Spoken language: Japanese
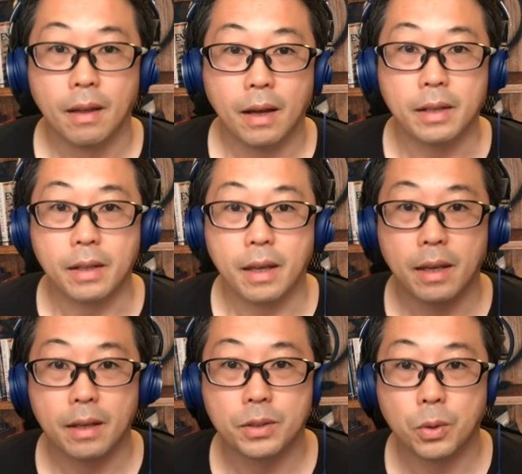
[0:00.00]
はい、
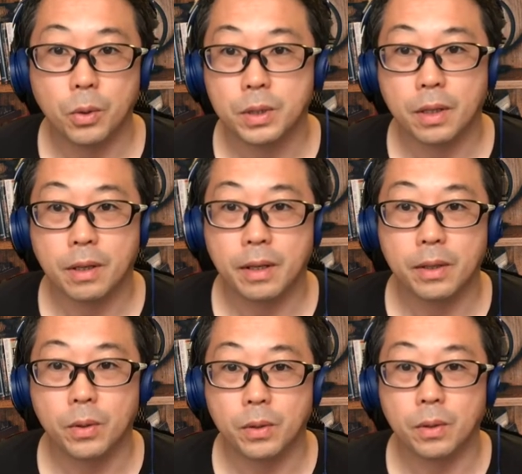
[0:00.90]
えー、情報社
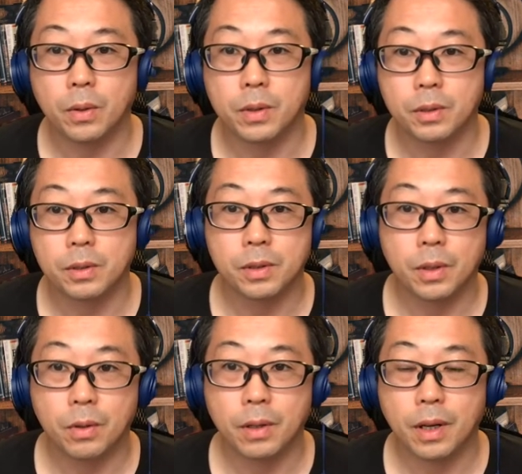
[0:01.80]
会論の
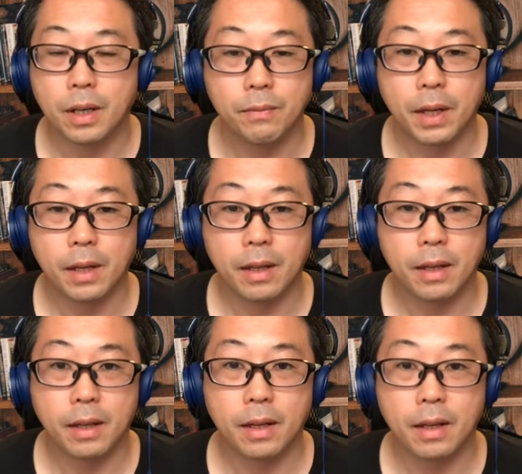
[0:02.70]
14回目、
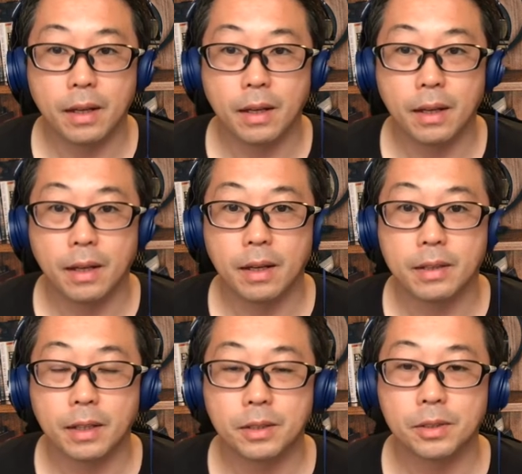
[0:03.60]
えー、
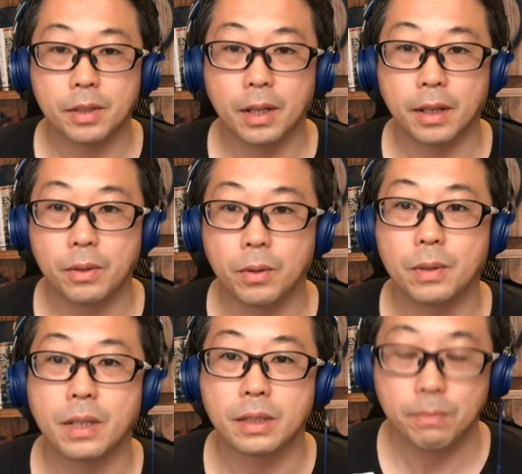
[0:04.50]
最終課題の
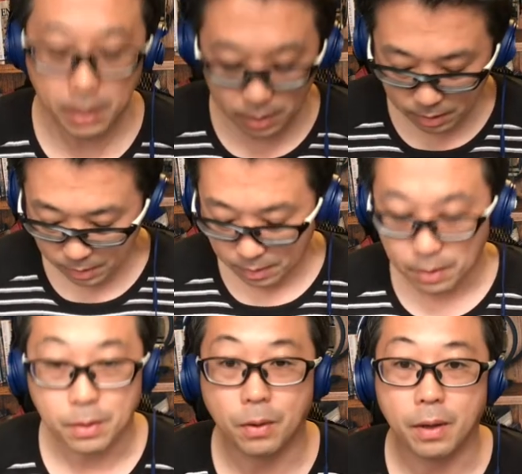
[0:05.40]
説明
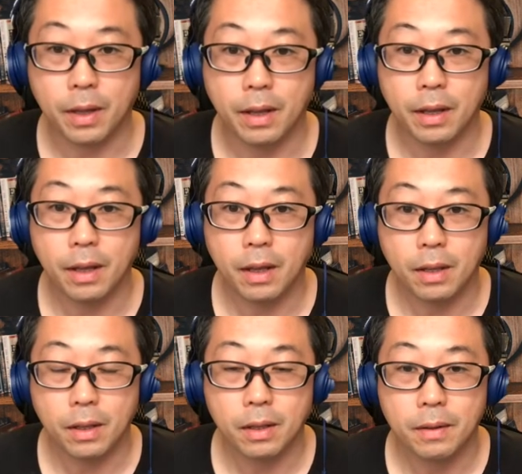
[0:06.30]
の、
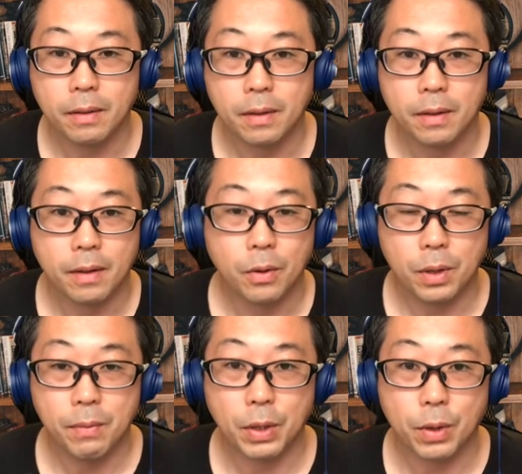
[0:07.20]
えー、
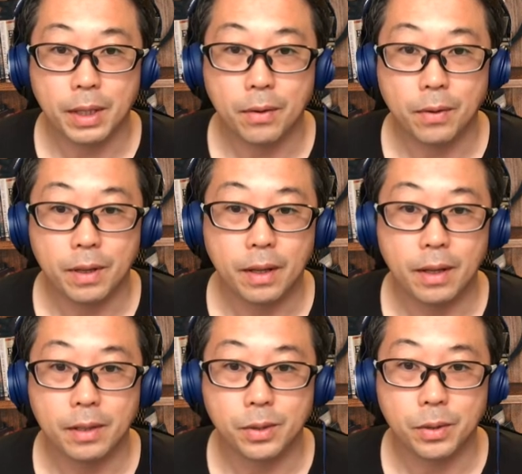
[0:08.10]
オンデマンド型の、
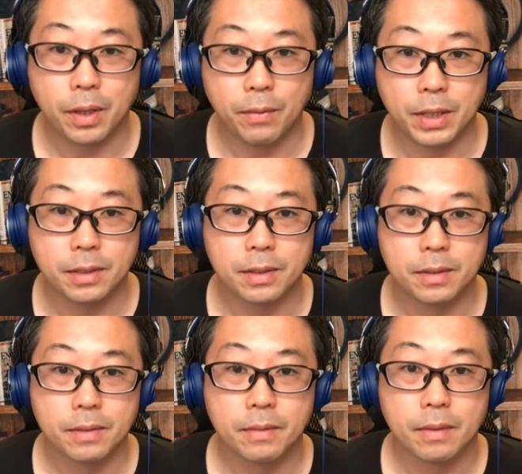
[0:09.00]
えー、授業になりま
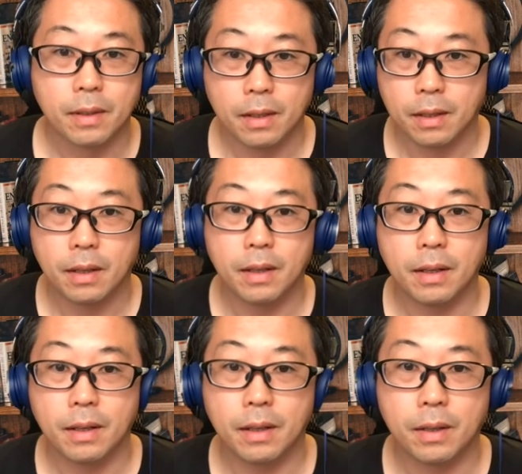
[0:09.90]
す。
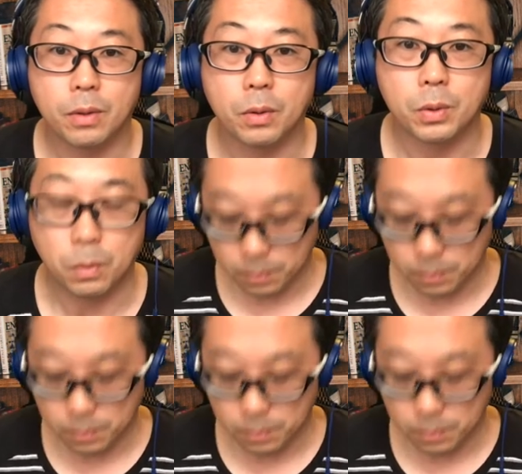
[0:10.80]
えー、よいしょ。